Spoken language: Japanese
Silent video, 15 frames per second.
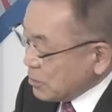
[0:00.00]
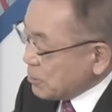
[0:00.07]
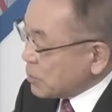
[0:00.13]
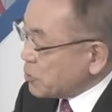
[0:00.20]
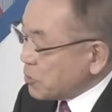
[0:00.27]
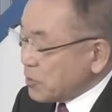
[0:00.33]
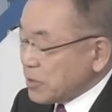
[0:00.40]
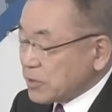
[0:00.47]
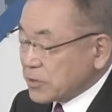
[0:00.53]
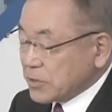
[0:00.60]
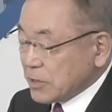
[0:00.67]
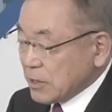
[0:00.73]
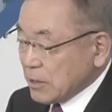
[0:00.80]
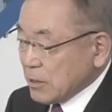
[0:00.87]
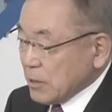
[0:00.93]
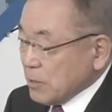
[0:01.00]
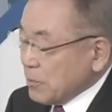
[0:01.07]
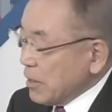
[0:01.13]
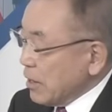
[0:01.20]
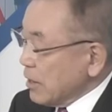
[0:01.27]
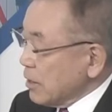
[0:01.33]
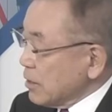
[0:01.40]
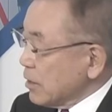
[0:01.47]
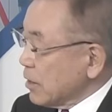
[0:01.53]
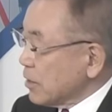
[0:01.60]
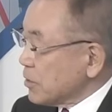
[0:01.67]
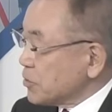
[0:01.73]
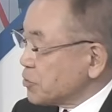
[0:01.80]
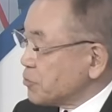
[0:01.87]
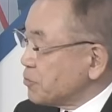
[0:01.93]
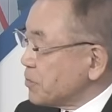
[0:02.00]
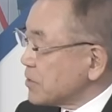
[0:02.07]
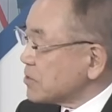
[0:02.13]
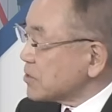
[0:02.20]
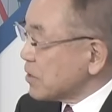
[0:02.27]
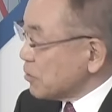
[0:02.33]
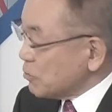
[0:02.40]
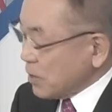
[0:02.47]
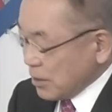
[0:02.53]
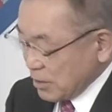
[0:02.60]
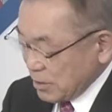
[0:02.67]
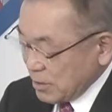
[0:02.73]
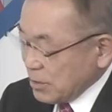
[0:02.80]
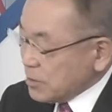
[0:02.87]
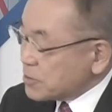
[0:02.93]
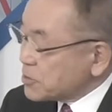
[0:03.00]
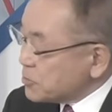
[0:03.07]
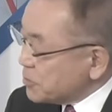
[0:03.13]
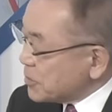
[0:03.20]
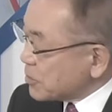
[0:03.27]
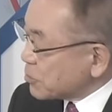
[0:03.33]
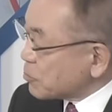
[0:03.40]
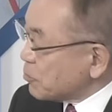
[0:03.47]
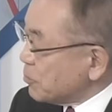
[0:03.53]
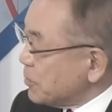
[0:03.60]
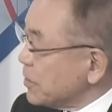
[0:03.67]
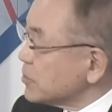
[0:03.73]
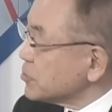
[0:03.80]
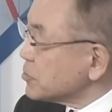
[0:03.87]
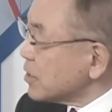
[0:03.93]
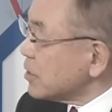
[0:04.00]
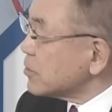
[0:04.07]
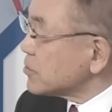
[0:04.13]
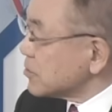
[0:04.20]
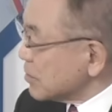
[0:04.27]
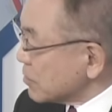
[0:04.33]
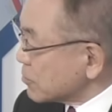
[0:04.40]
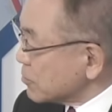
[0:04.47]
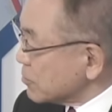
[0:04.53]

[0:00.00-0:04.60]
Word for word: ム、これはですね出発点は全てこの米中対立にある